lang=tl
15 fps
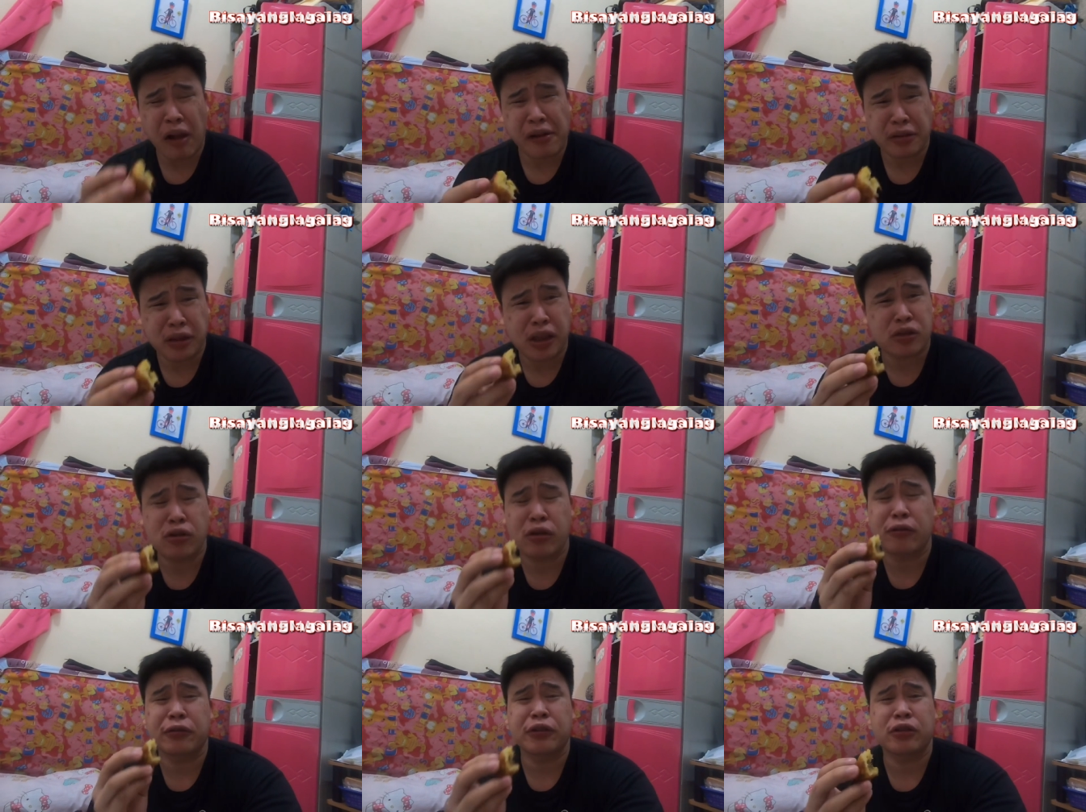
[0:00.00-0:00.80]
That's
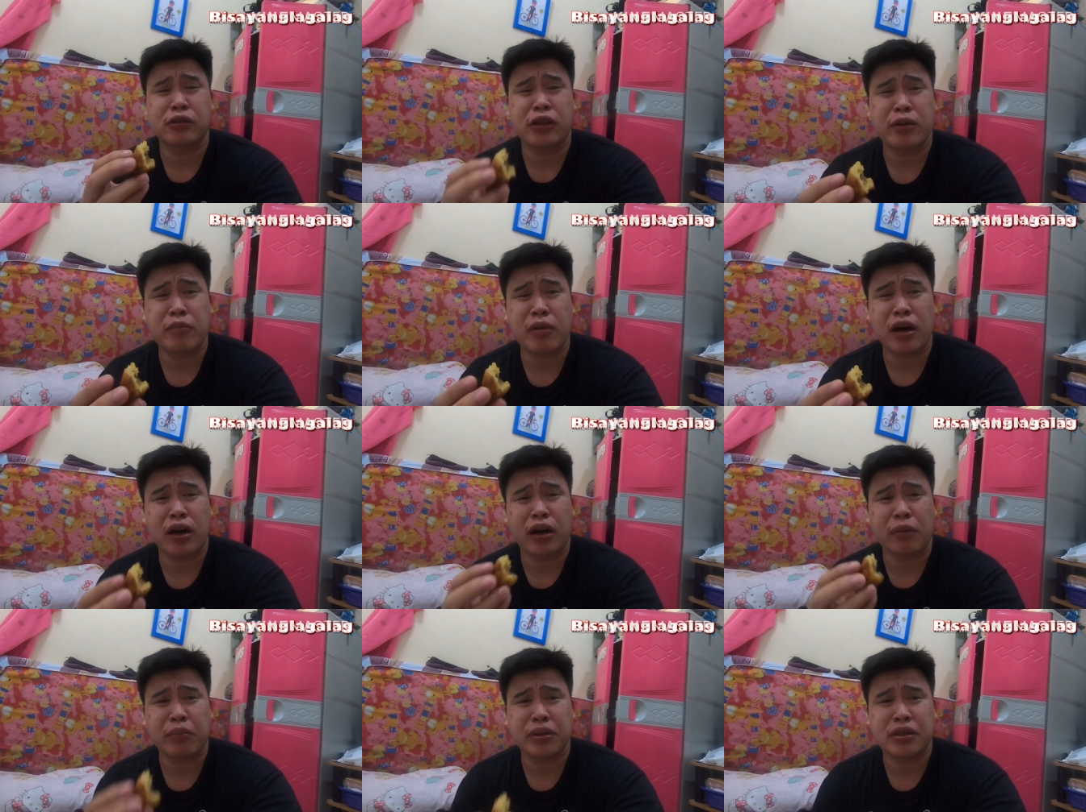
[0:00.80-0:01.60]
all for today
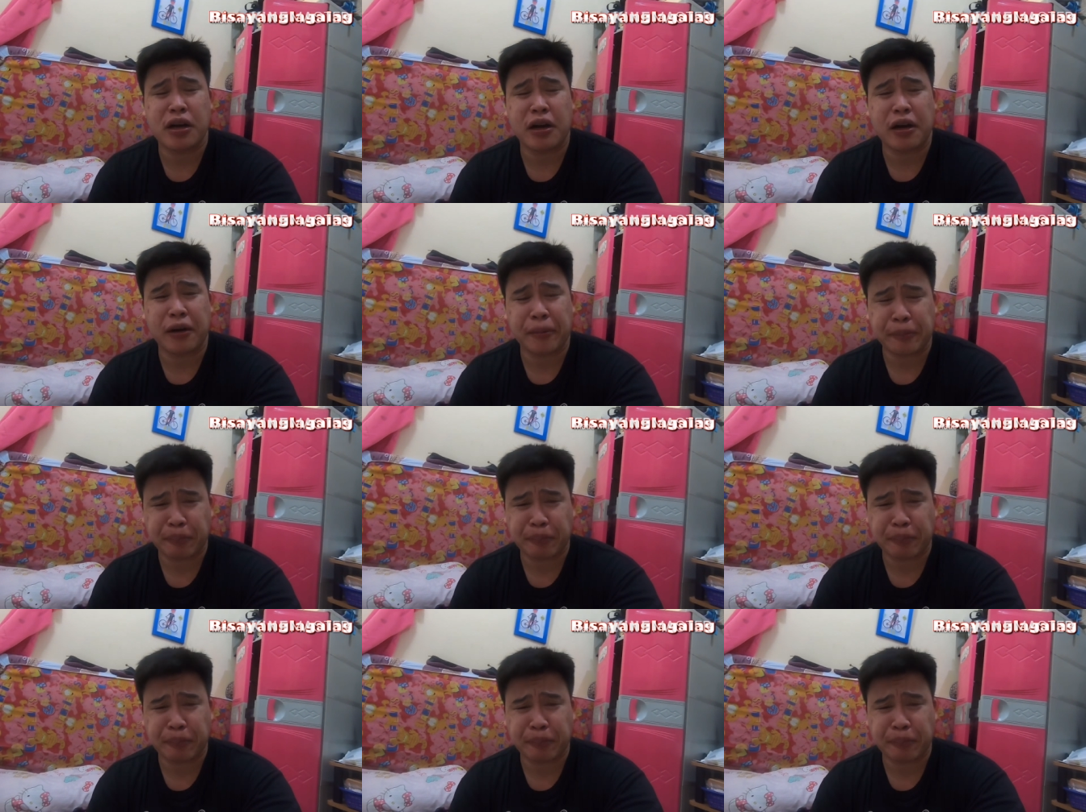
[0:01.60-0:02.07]
mga kapadyak.